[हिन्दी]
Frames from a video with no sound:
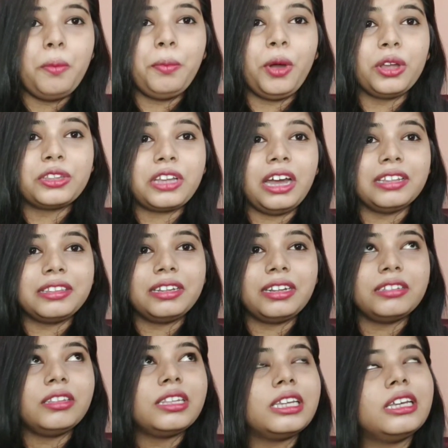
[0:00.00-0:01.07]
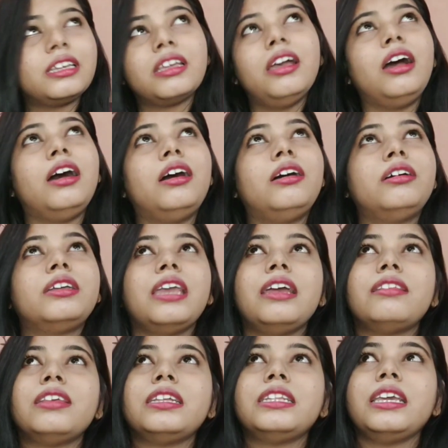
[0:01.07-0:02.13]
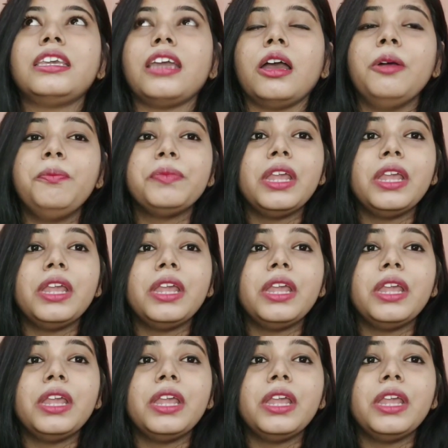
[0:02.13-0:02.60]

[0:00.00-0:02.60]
बहुत खतरनाक तो कह सकते क्या